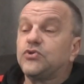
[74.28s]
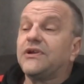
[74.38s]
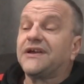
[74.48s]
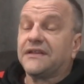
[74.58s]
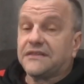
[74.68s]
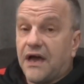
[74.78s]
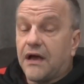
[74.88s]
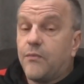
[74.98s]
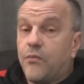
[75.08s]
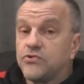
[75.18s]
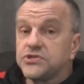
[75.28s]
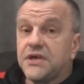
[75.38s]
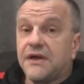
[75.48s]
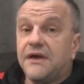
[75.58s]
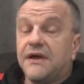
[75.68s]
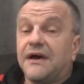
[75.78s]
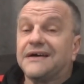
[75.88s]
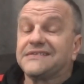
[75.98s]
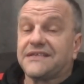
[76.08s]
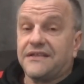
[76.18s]
Только так можно
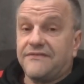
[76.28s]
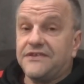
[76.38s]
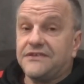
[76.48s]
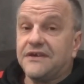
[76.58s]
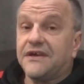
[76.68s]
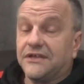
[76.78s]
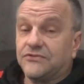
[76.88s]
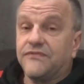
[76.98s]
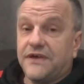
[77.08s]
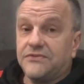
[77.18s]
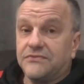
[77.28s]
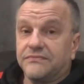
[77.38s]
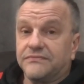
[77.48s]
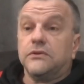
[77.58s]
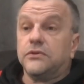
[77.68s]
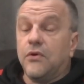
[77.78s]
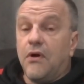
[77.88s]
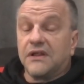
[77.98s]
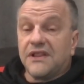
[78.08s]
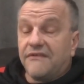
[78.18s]
остановить эту войну.
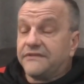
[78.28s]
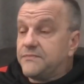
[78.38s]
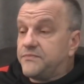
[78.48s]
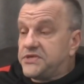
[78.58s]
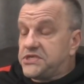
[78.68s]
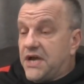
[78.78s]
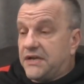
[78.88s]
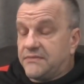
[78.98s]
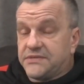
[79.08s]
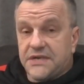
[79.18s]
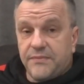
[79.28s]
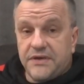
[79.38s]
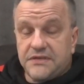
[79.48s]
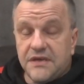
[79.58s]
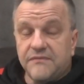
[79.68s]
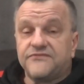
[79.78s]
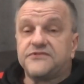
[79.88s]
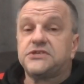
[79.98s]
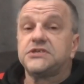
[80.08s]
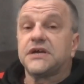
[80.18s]
Но главным печальным событием
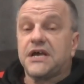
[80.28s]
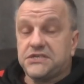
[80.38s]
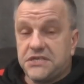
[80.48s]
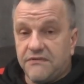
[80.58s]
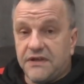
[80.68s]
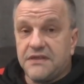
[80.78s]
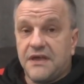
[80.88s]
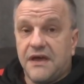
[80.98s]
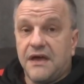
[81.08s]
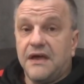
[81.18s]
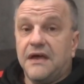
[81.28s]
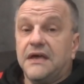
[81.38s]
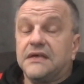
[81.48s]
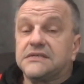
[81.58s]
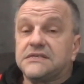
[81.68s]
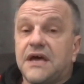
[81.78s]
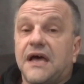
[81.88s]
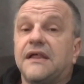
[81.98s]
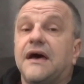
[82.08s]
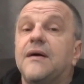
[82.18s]
вчерашнего дня
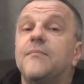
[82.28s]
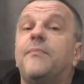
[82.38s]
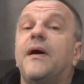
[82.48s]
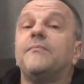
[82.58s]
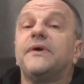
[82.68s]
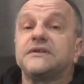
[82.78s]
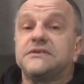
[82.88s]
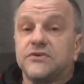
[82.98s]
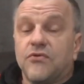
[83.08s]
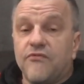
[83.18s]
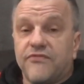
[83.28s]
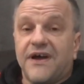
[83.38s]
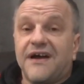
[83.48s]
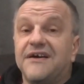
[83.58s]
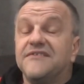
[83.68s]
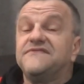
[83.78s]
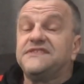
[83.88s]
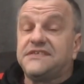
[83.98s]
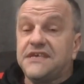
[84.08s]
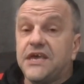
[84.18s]
стала бомбардировка
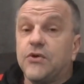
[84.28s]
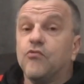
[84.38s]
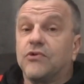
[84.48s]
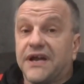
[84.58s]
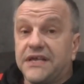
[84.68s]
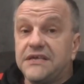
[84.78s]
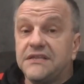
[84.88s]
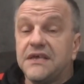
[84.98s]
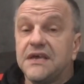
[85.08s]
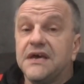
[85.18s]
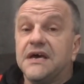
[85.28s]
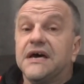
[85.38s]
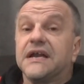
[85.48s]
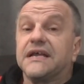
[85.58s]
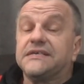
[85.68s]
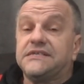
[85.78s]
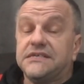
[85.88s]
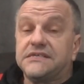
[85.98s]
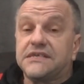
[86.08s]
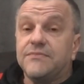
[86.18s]
всей Украины
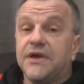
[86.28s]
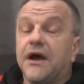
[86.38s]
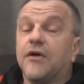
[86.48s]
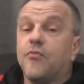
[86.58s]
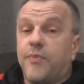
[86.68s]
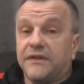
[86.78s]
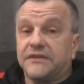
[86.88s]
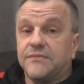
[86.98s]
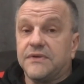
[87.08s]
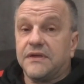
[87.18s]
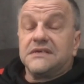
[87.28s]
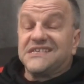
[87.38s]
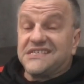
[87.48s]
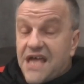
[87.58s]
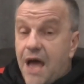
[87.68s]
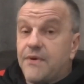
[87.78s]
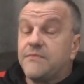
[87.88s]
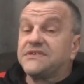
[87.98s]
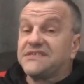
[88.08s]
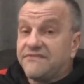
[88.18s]
российскими оккупантами.
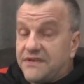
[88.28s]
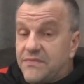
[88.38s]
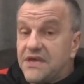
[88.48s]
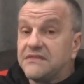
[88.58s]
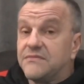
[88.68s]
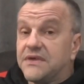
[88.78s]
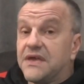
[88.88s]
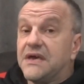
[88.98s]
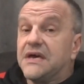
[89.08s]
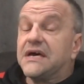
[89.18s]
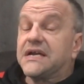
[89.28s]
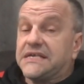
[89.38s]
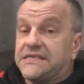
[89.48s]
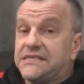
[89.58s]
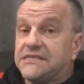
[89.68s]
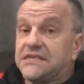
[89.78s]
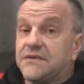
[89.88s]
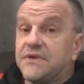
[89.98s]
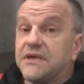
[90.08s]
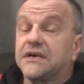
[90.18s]
Самыми современными –
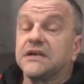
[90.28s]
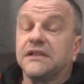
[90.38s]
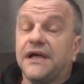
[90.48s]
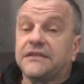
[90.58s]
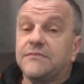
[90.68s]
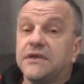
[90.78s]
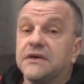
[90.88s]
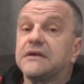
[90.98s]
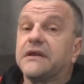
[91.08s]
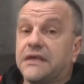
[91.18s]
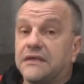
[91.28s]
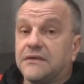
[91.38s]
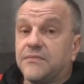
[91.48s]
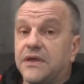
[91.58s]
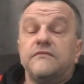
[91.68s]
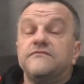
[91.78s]
российскими крылатыми ракетами.